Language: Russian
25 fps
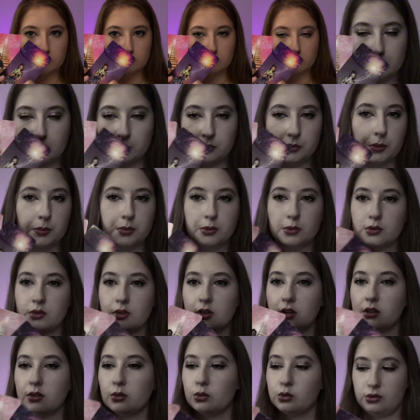Мне
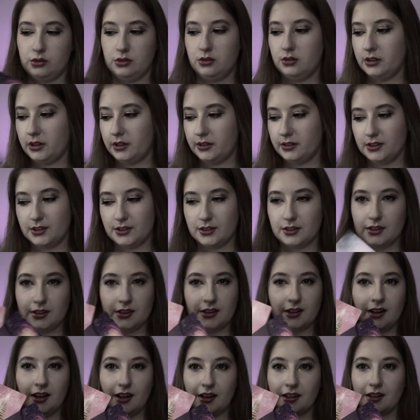просто очень нравятся эти
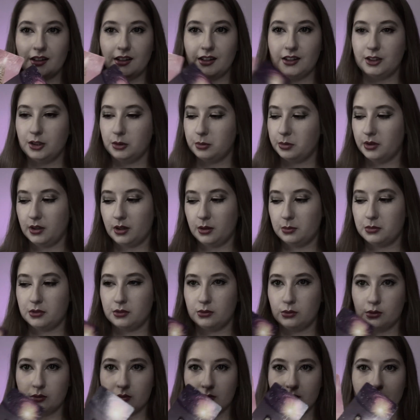карты, они прямо
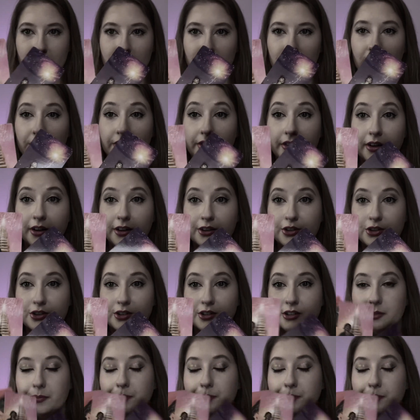вот говорящие.